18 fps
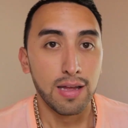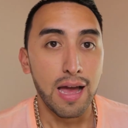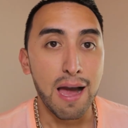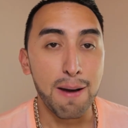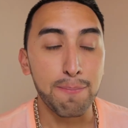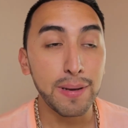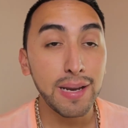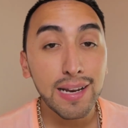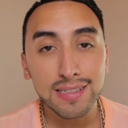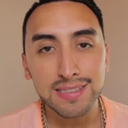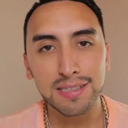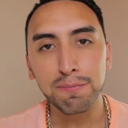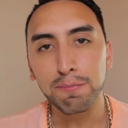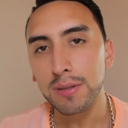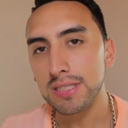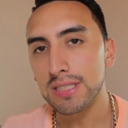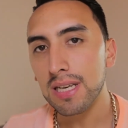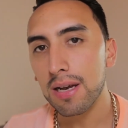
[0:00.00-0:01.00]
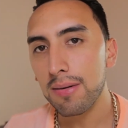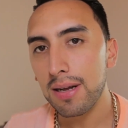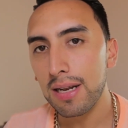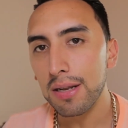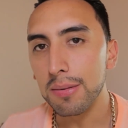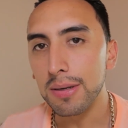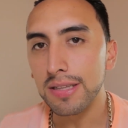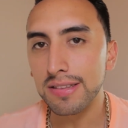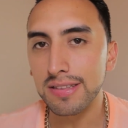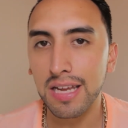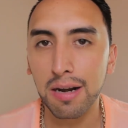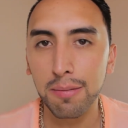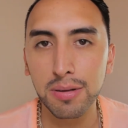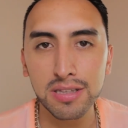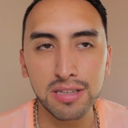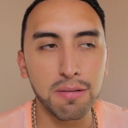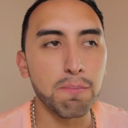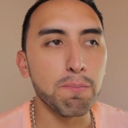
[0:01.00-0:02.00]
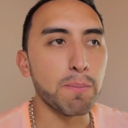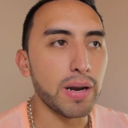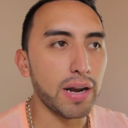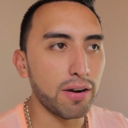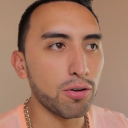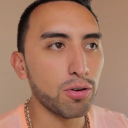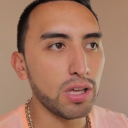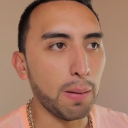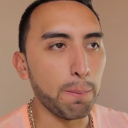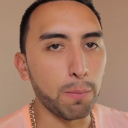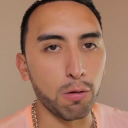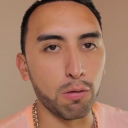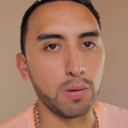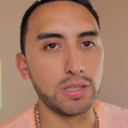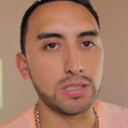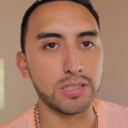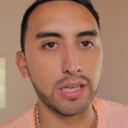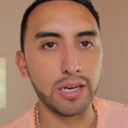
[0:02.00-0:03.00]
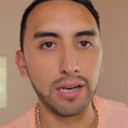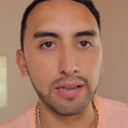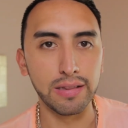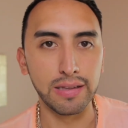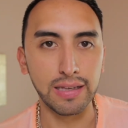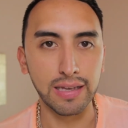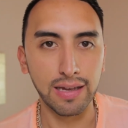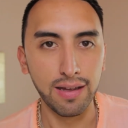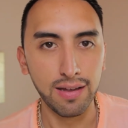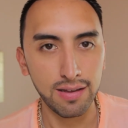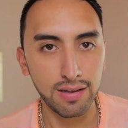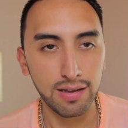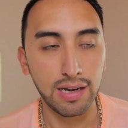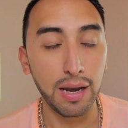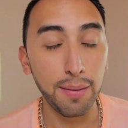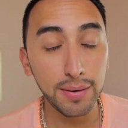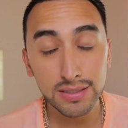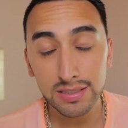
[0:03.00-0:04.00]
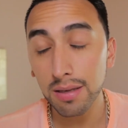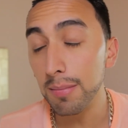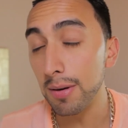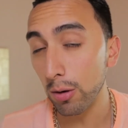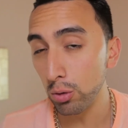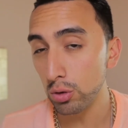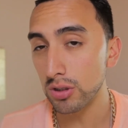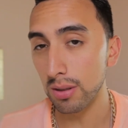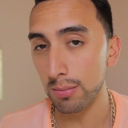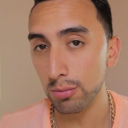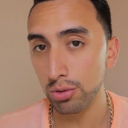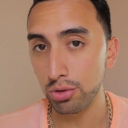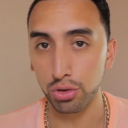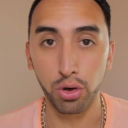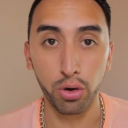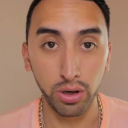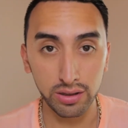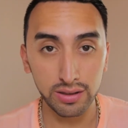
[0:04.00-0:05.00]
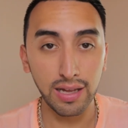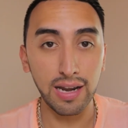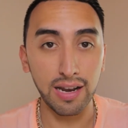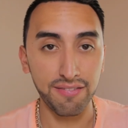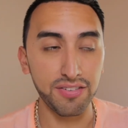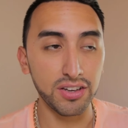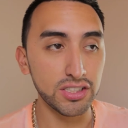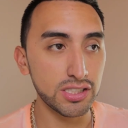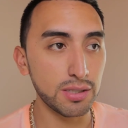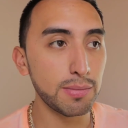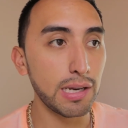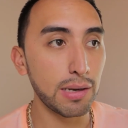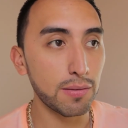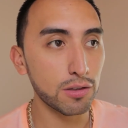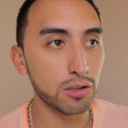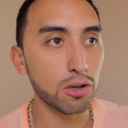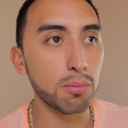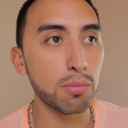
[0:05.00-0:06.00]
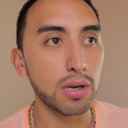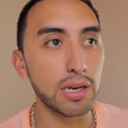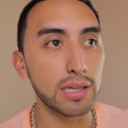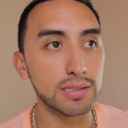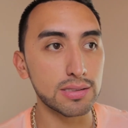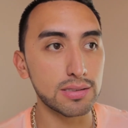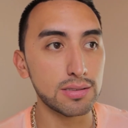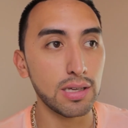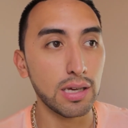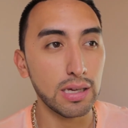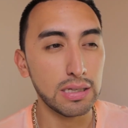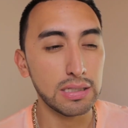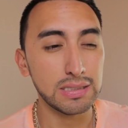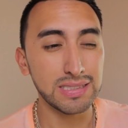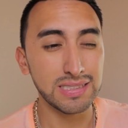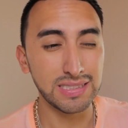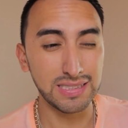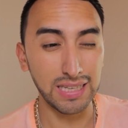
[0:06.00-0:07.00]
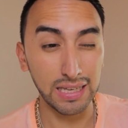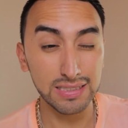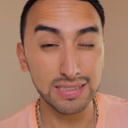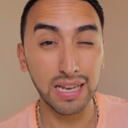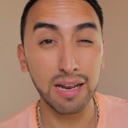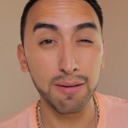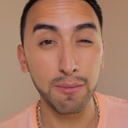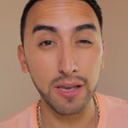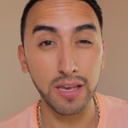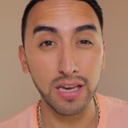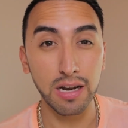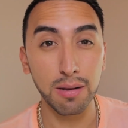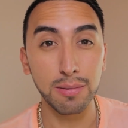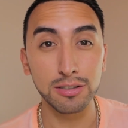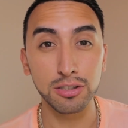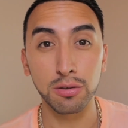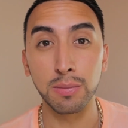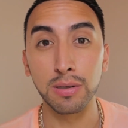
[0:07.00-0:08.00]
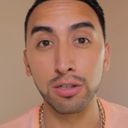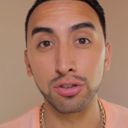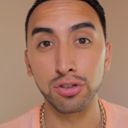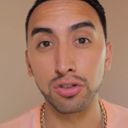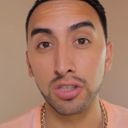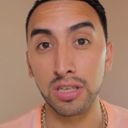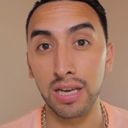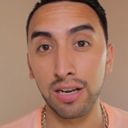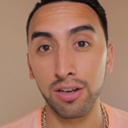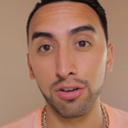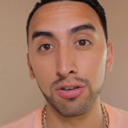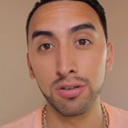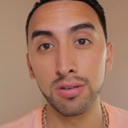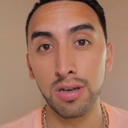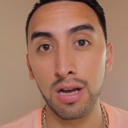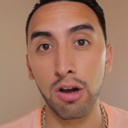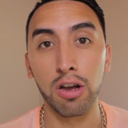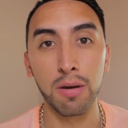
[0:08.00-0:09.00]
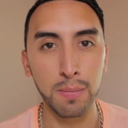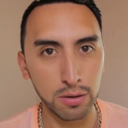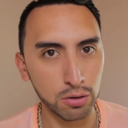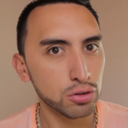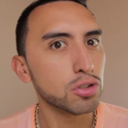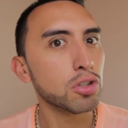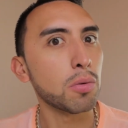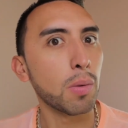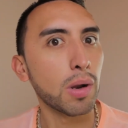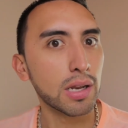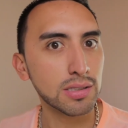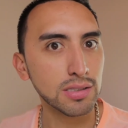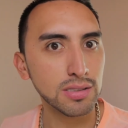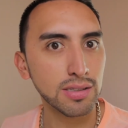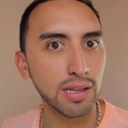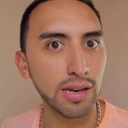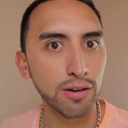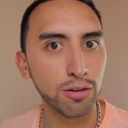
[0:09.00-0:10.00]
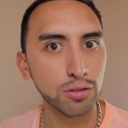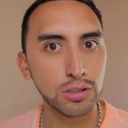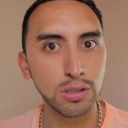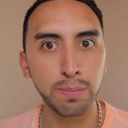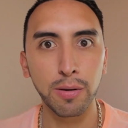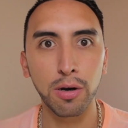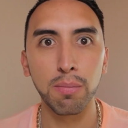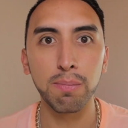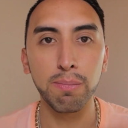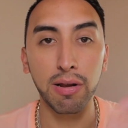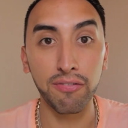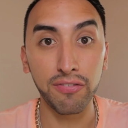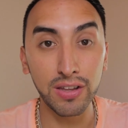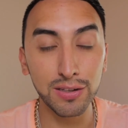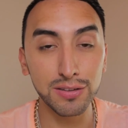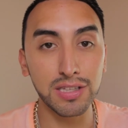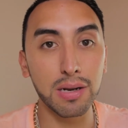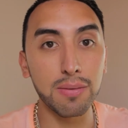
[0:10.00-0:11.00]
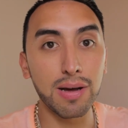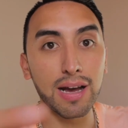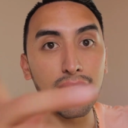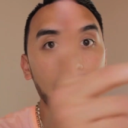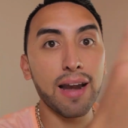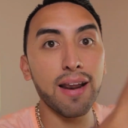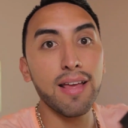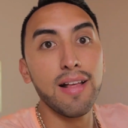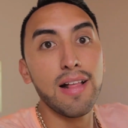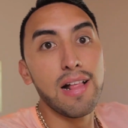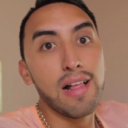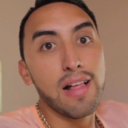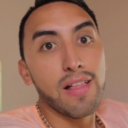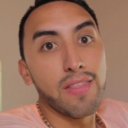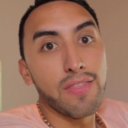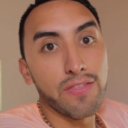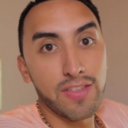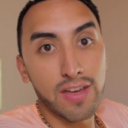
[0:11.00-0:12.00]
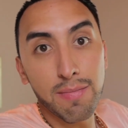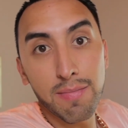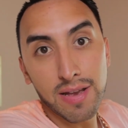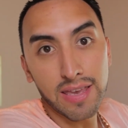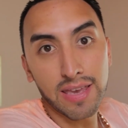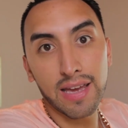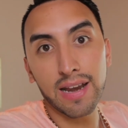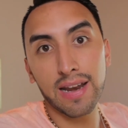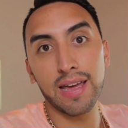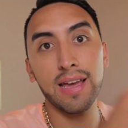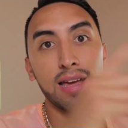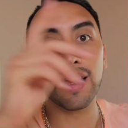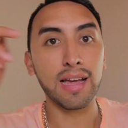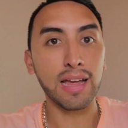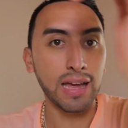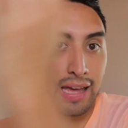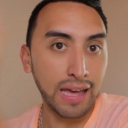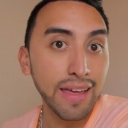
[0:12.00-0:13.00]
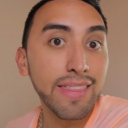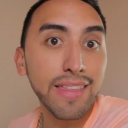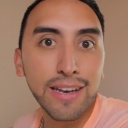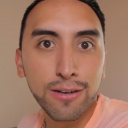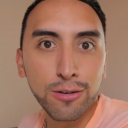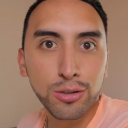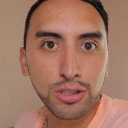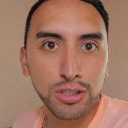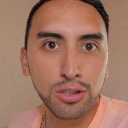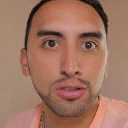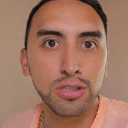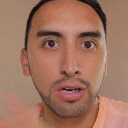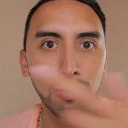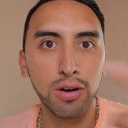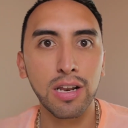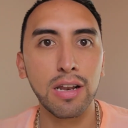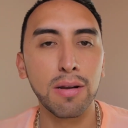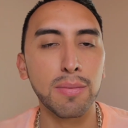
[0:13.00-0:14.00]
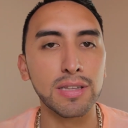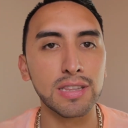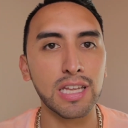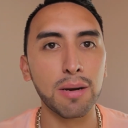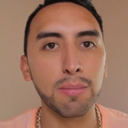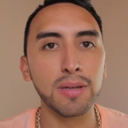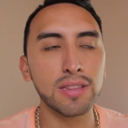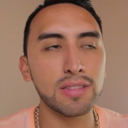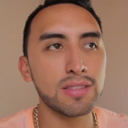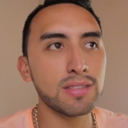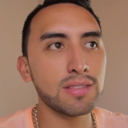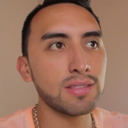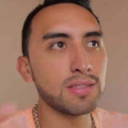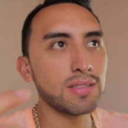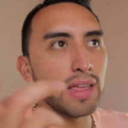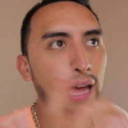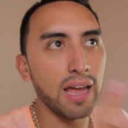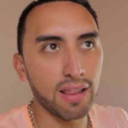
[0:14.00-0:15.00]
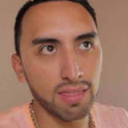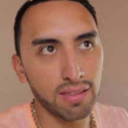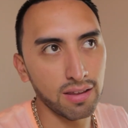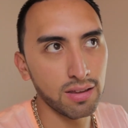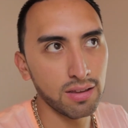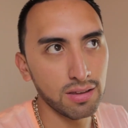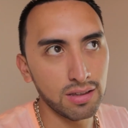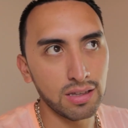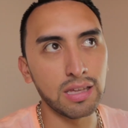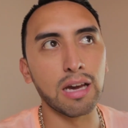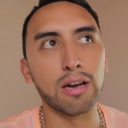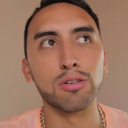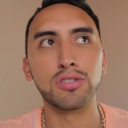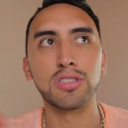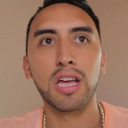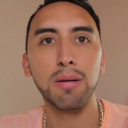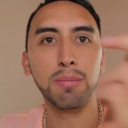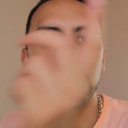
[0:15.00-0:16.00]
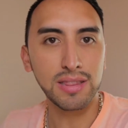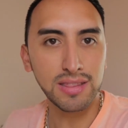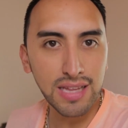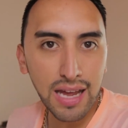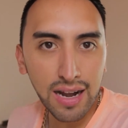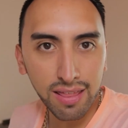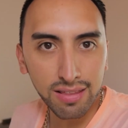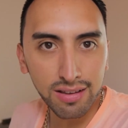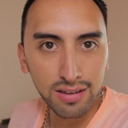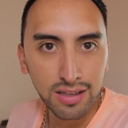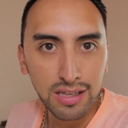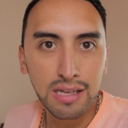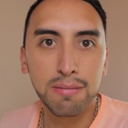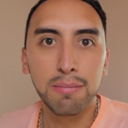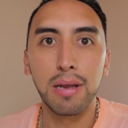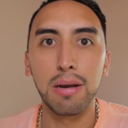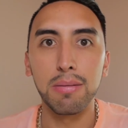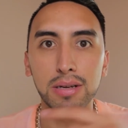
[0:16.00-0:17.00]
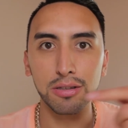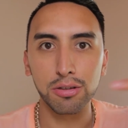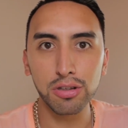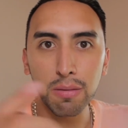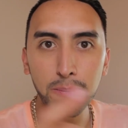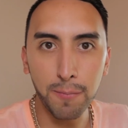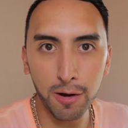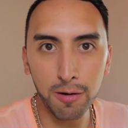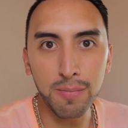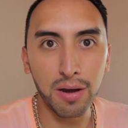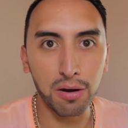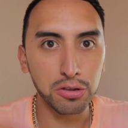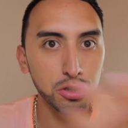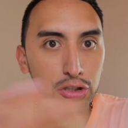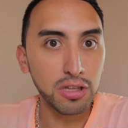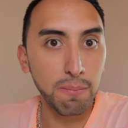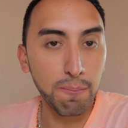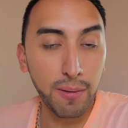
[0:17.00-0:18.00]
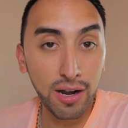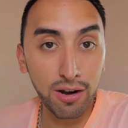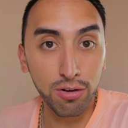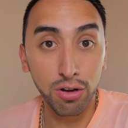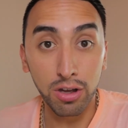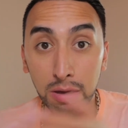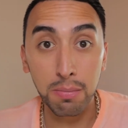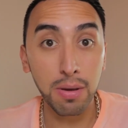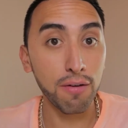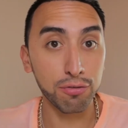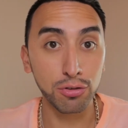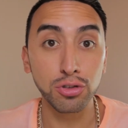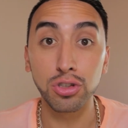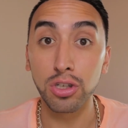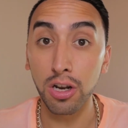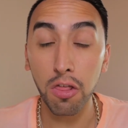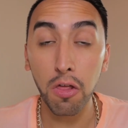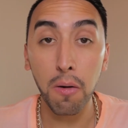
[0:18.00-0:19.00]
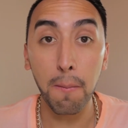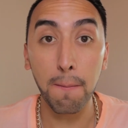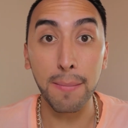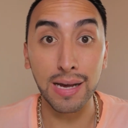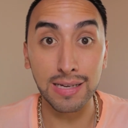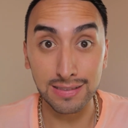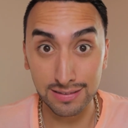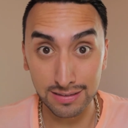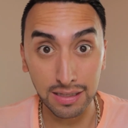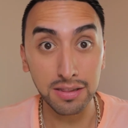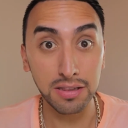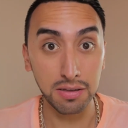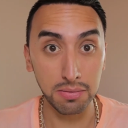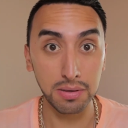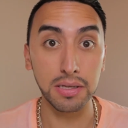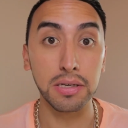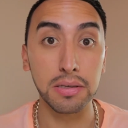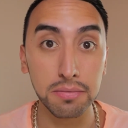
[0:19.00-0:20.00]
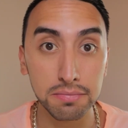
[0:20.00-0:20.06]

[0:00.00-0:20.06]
Apenas empezaba a levantarme temprano y aprovechar el día. La verdad es que me gusta mucho. Ahorita la fecha me levanto como a las 6 de la mañana más o menos diario, aunque me acuesto como a las 10 de la noche, pero prefiero trabajar de mañana que de noche, o sea, en lugar de levantarme tarde y acostarme tarde, me levanto temprano y me acuesto temprano y me ha funcionado bastante bien.